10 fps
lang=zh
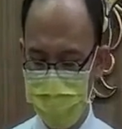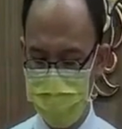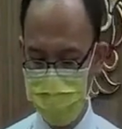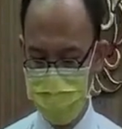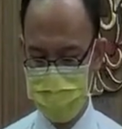
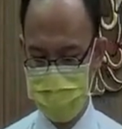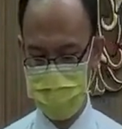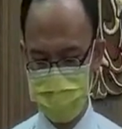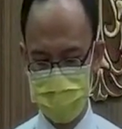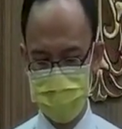末世
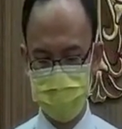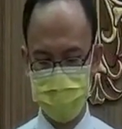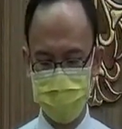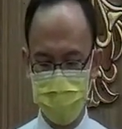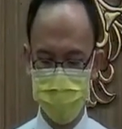的征兆
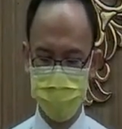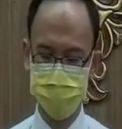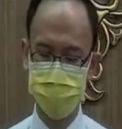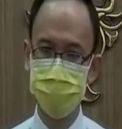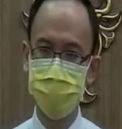到了，
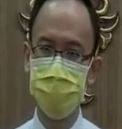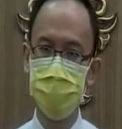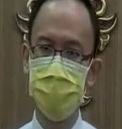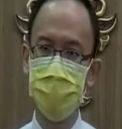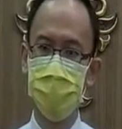
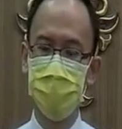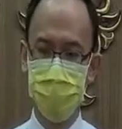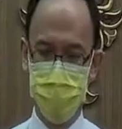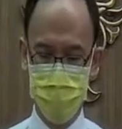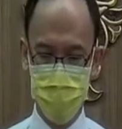
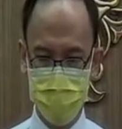我们